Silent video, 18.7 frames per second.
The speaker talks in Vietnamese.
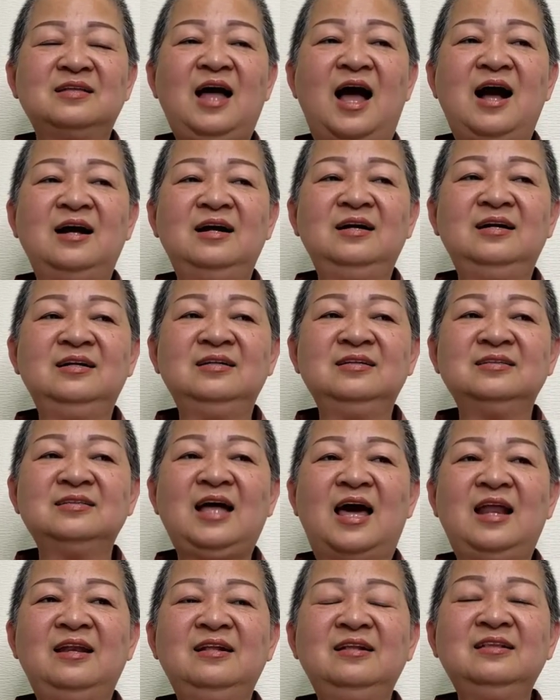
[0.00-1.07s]
thần
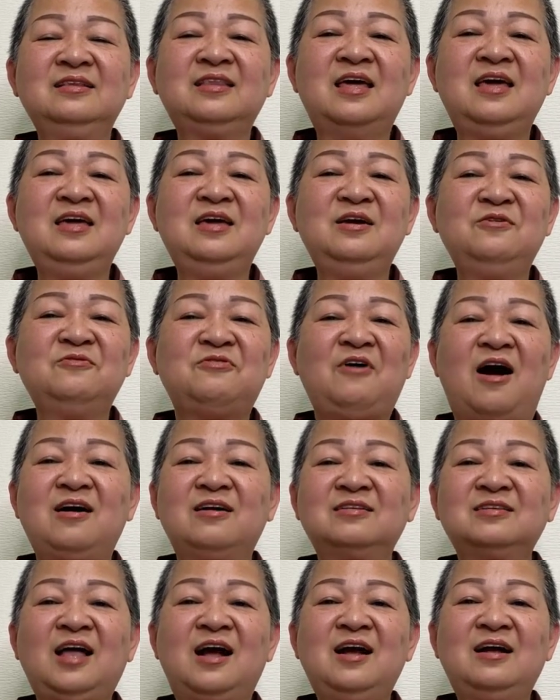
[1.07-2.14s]
thánh tiên
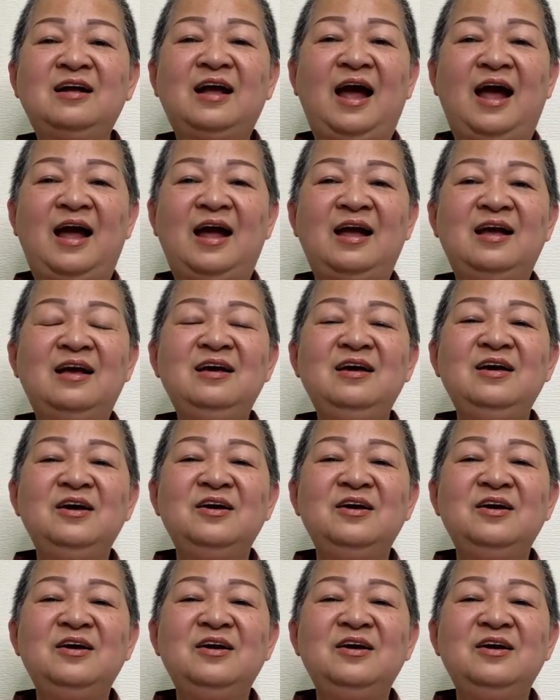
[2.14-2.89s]
phật tất cả